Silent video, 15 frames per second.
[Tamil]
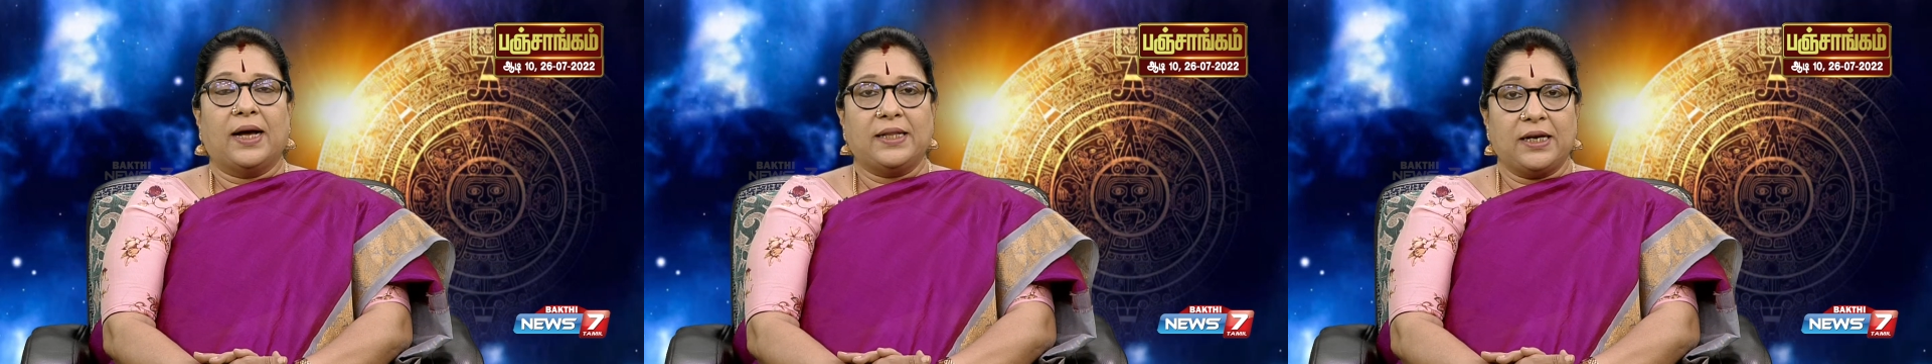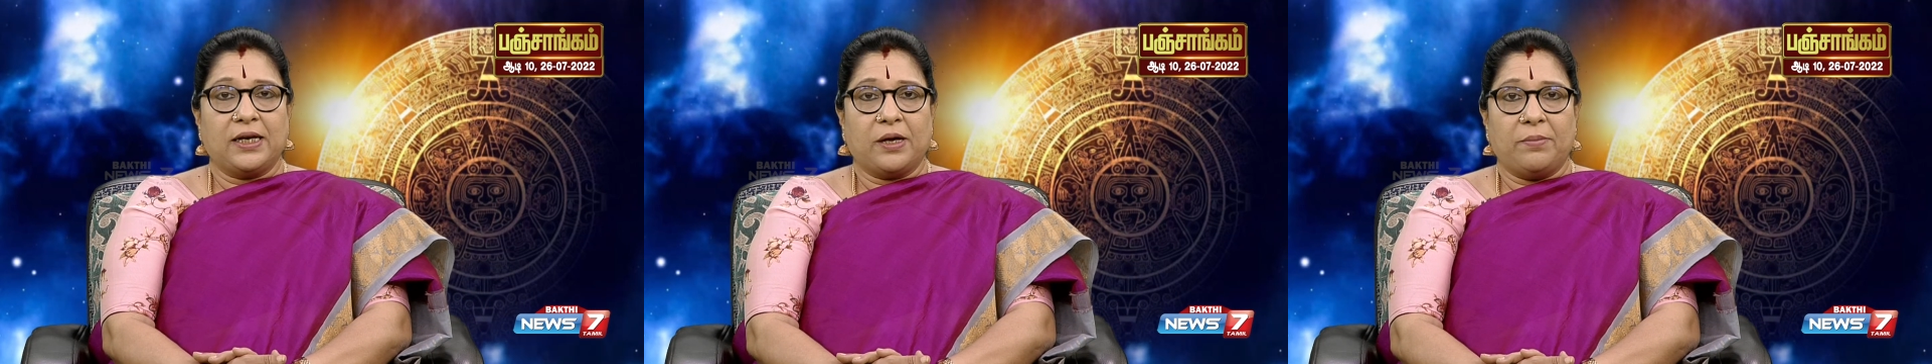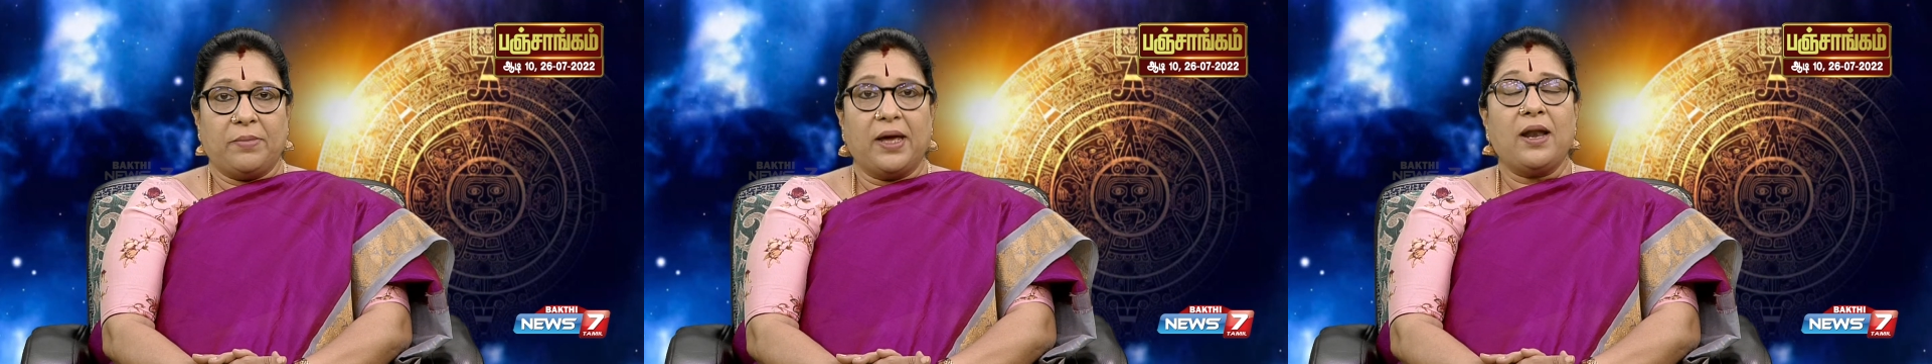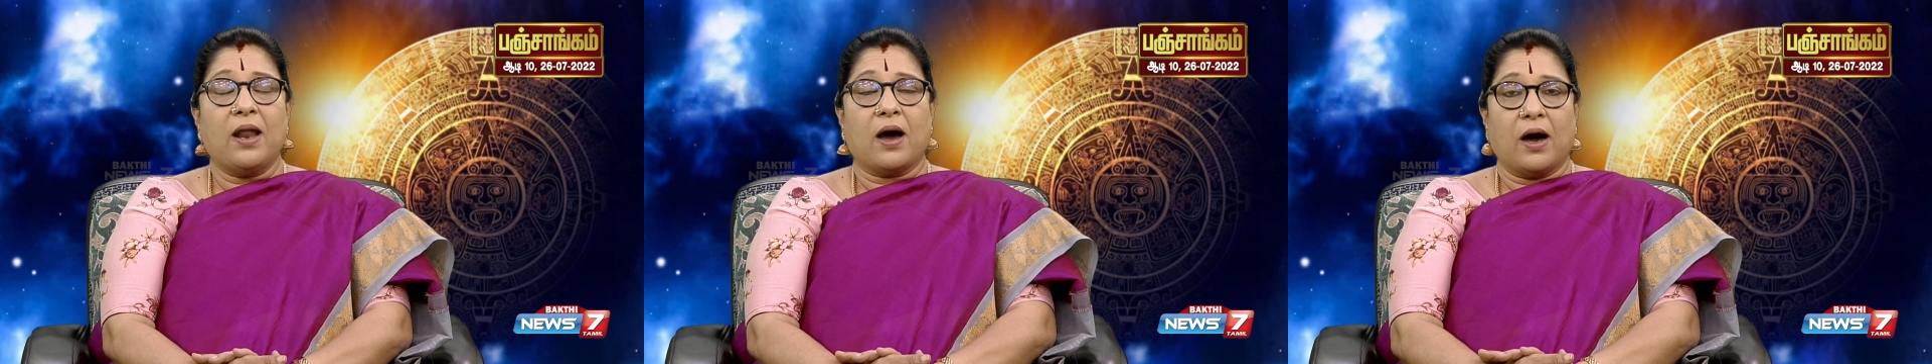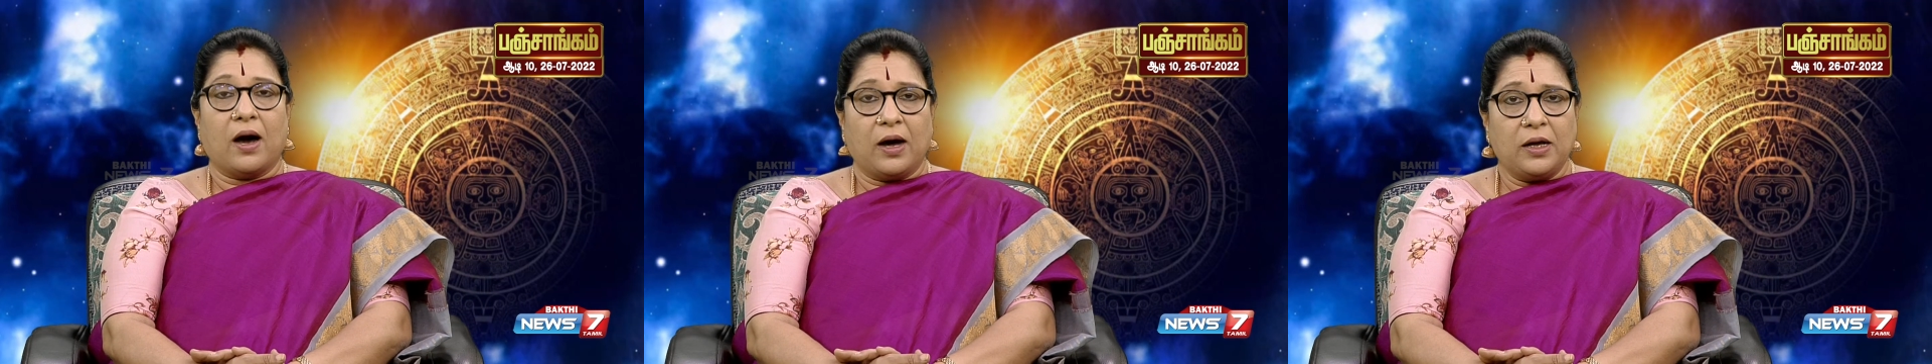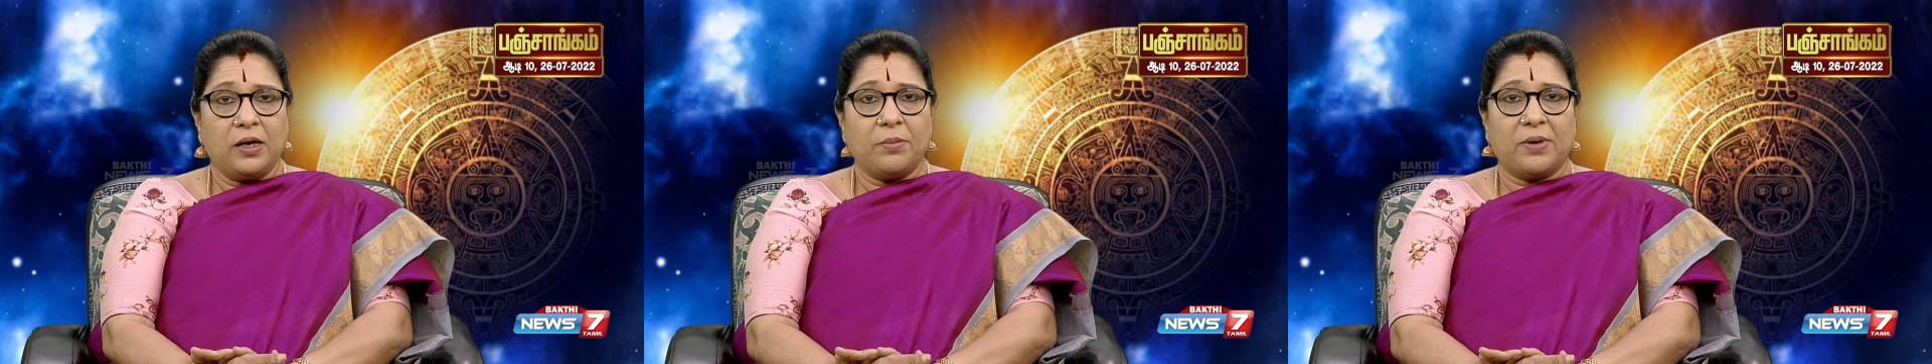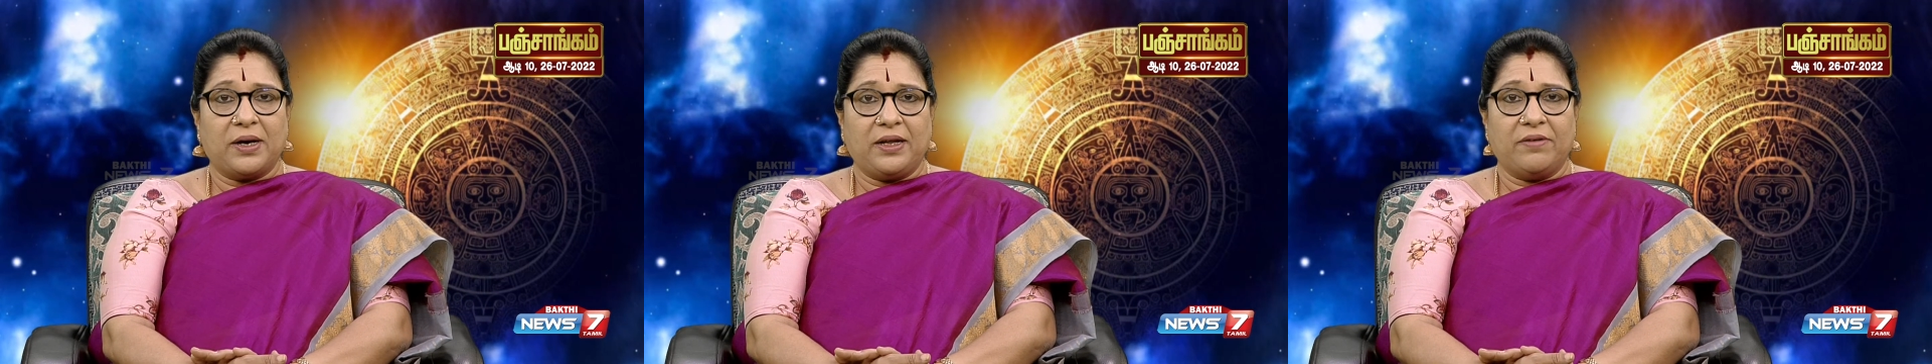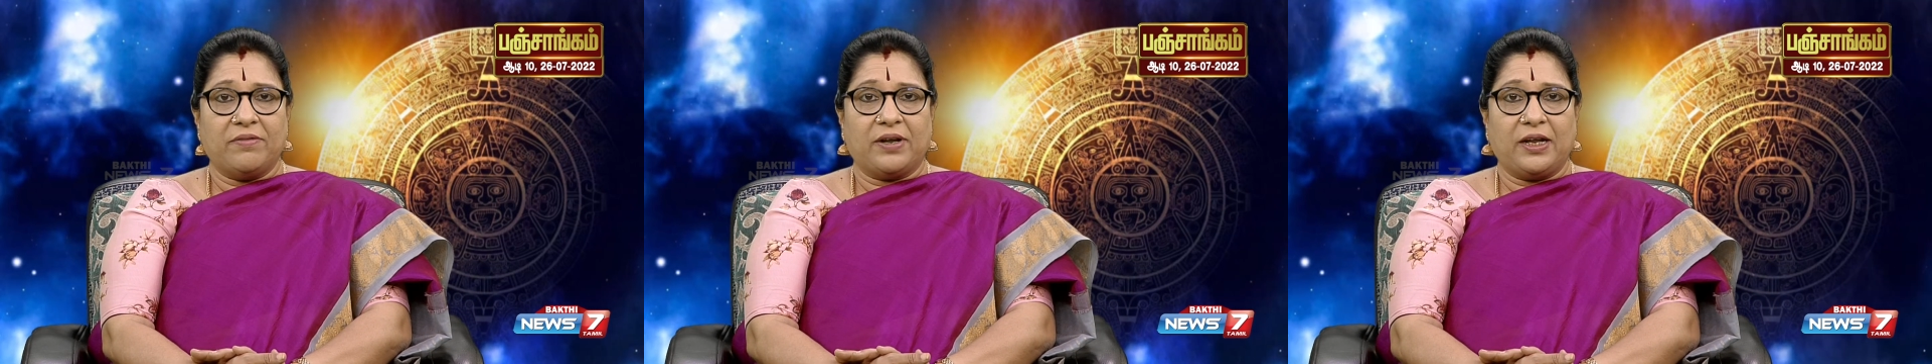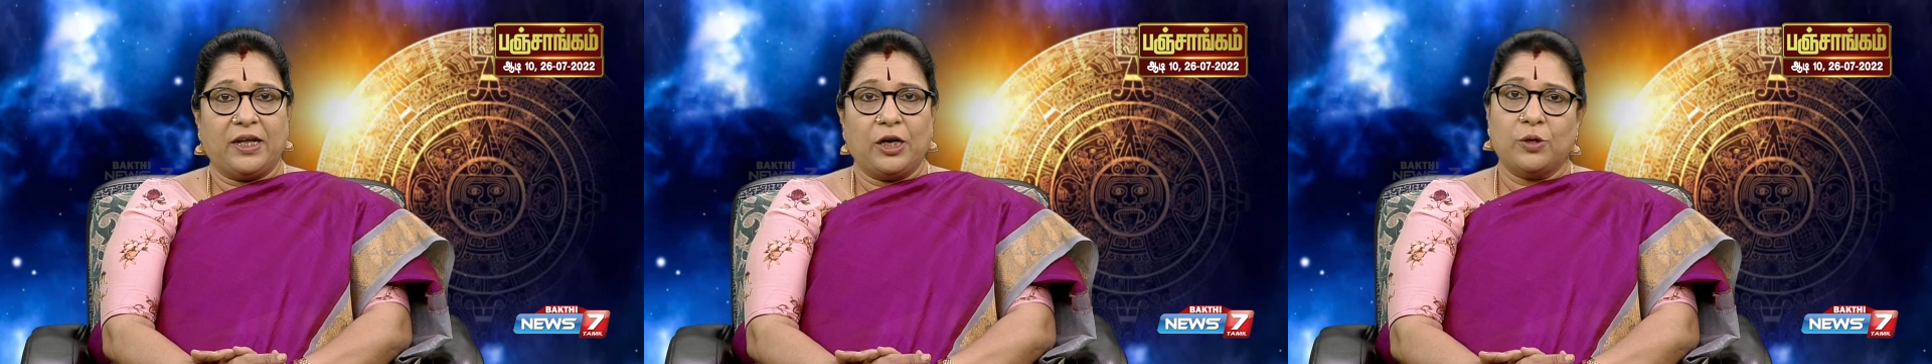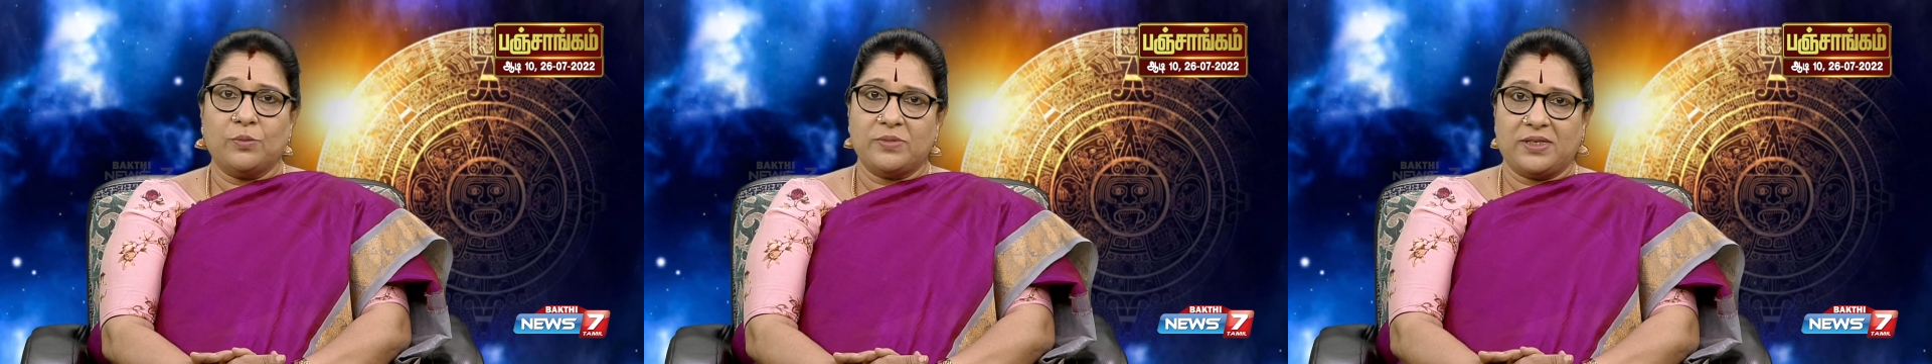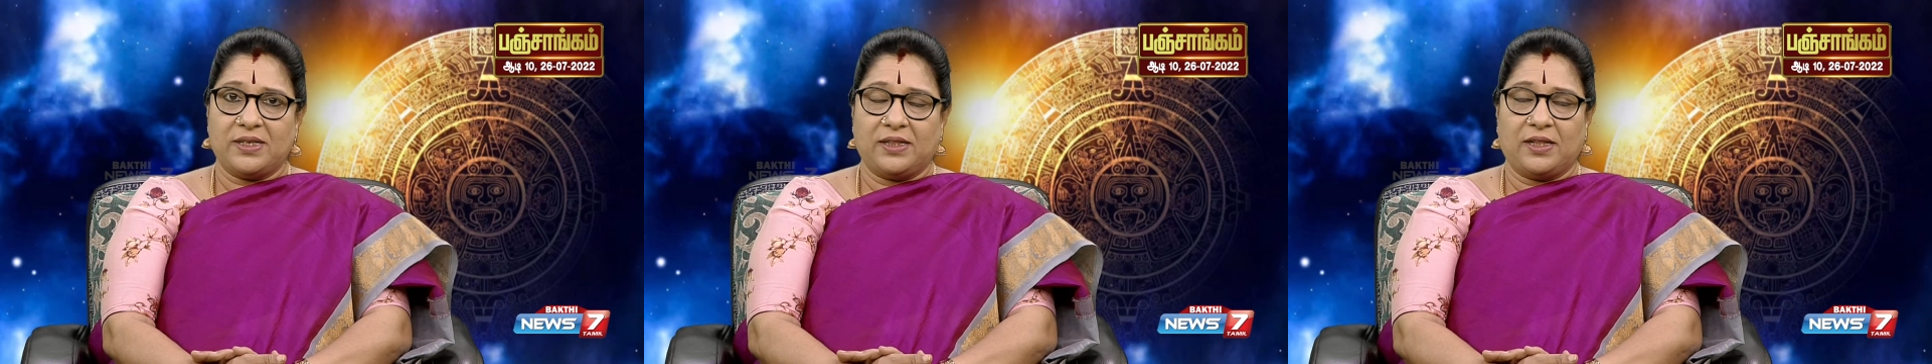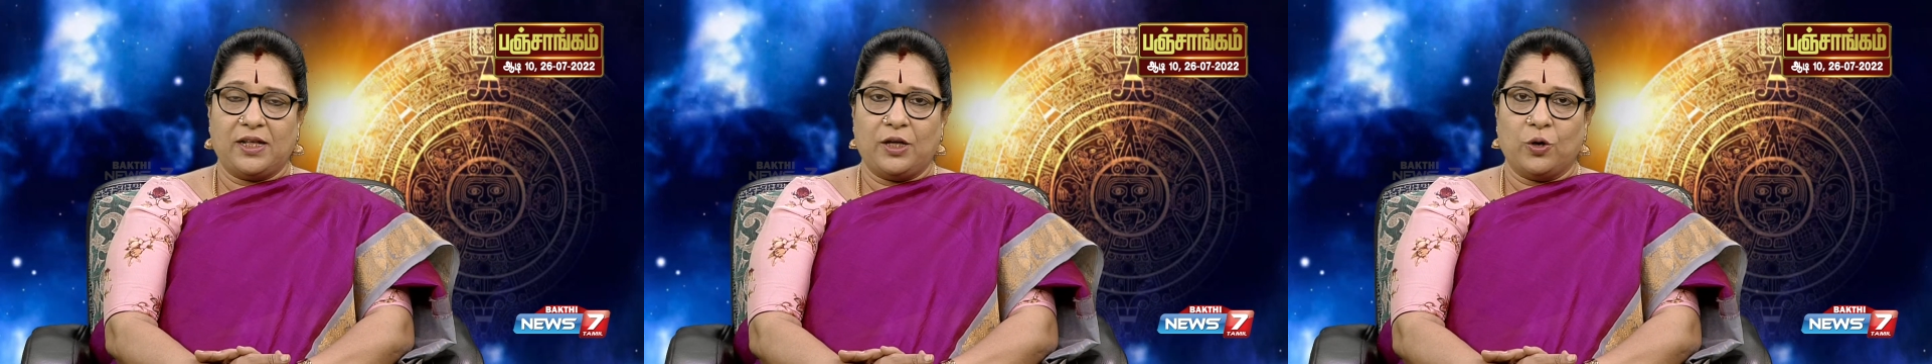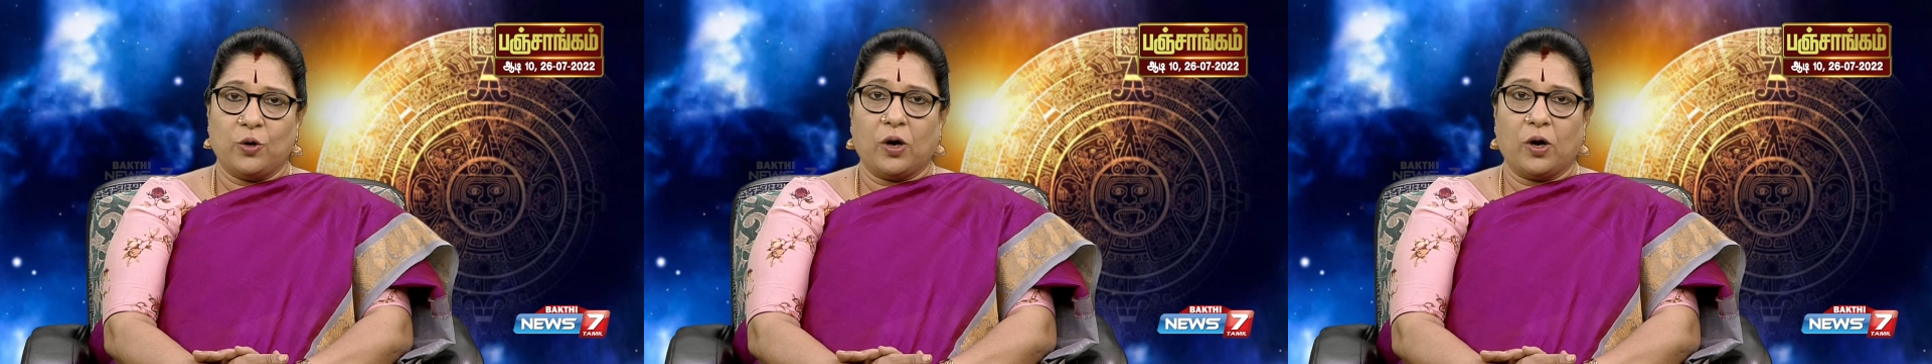அதற்கு மேல் ஆறு மணி வரையிலும் சித்த